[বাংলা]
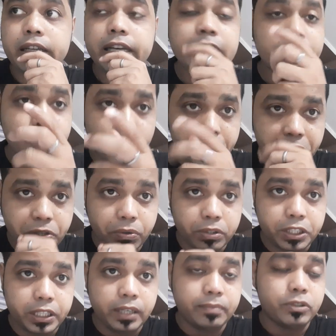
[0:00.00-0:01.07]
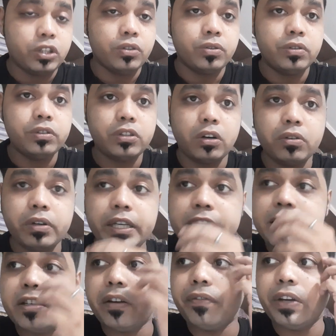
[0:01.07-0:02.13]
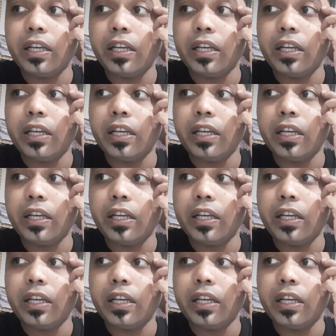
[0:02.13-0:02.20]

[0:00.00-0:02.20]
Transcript: ইংলিশ অনার্স করছিলাম যখন তখন হিস্ট্রি অফ